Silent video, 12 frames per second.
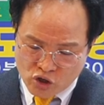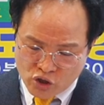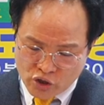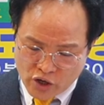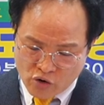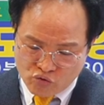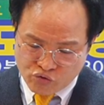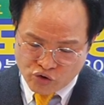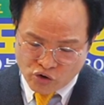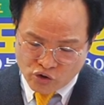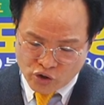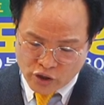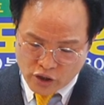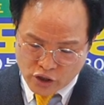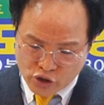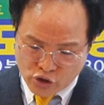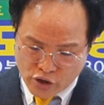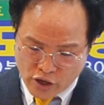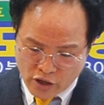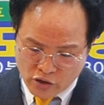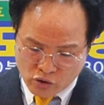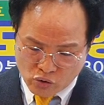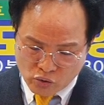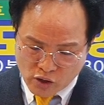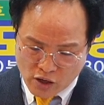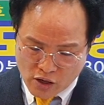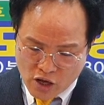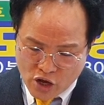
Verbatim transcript: 그들의 구경거리가 되게 하였도다.